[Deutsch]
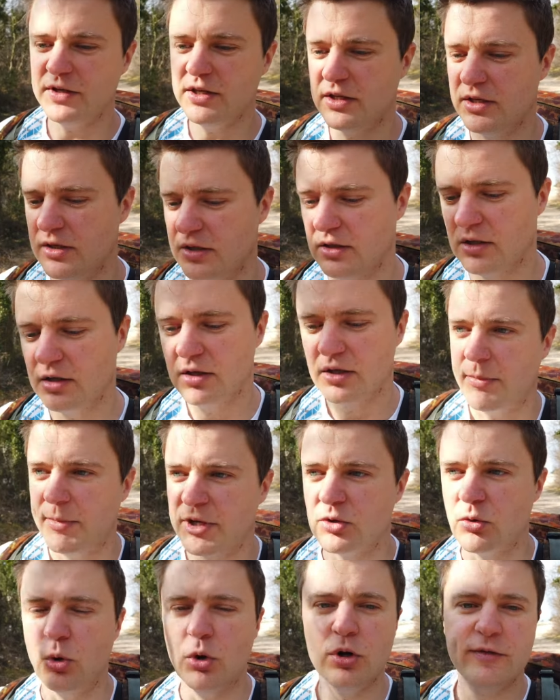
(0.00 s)
wie kann
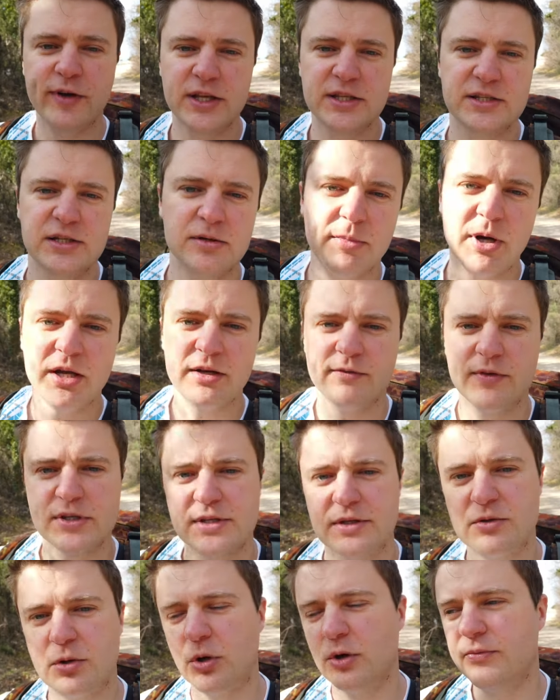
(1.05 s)
man Ölwechsel machen, was
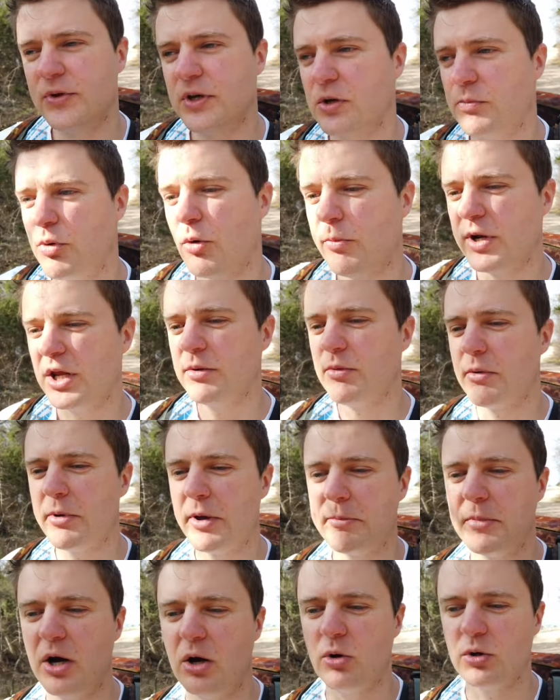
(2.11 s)
sind häufige Probleme beim